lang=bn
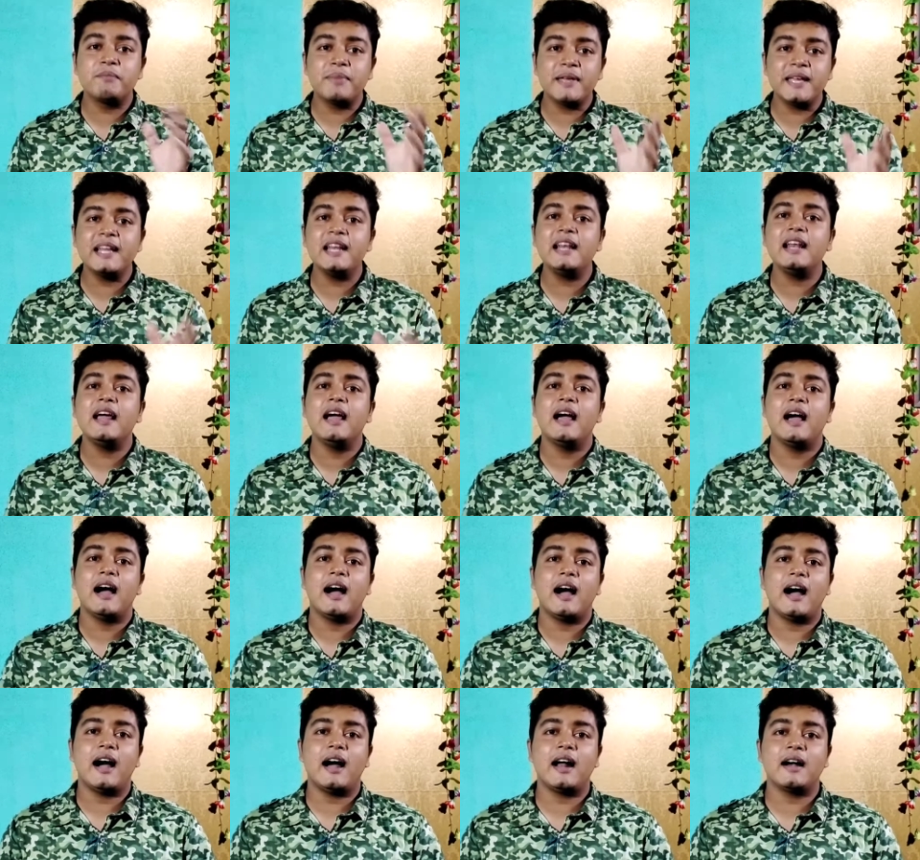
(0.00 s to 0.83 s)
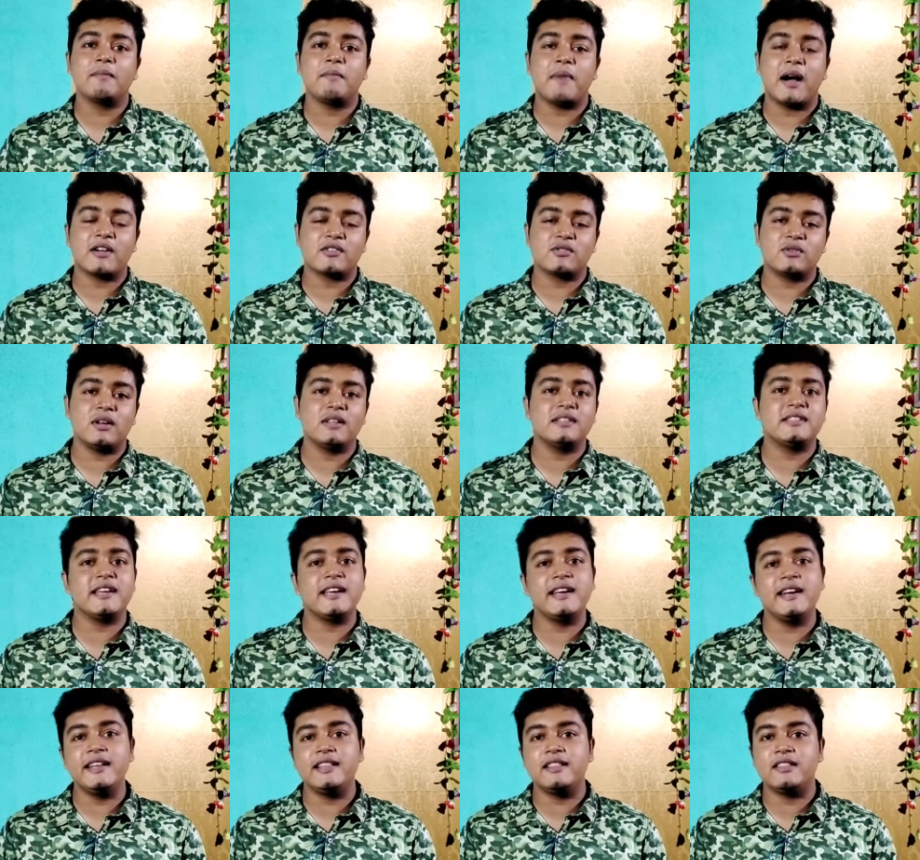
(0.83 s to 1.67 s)
বিপ আর বাক্সটা
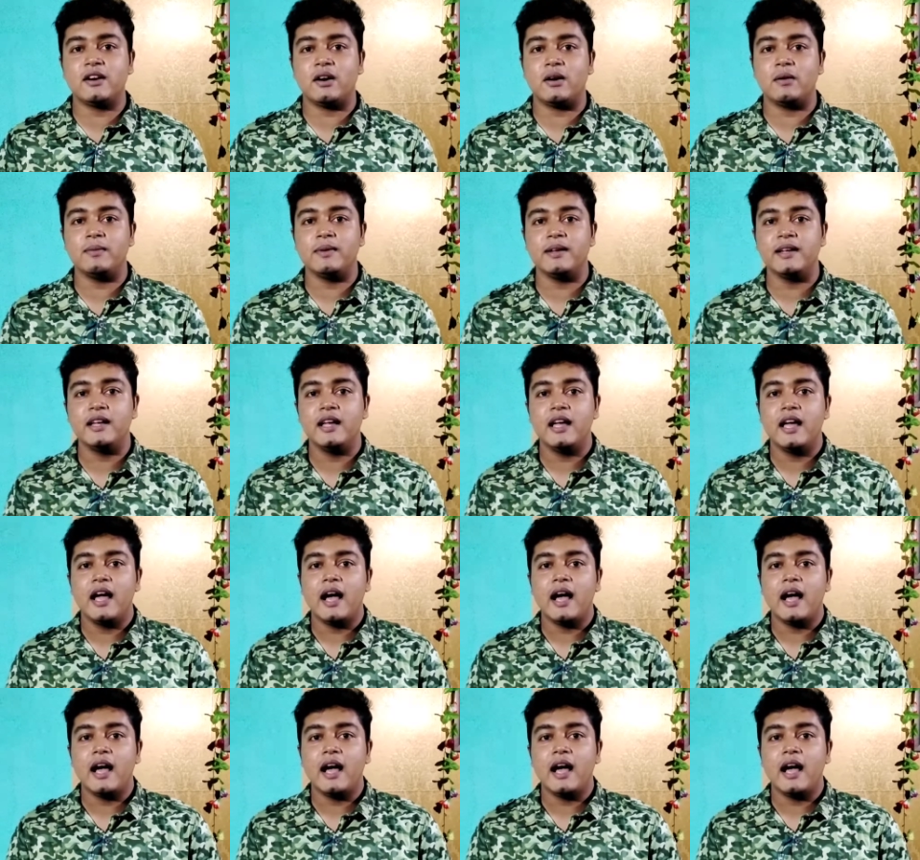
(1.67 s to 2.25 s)
চেয়ে নিতে হবে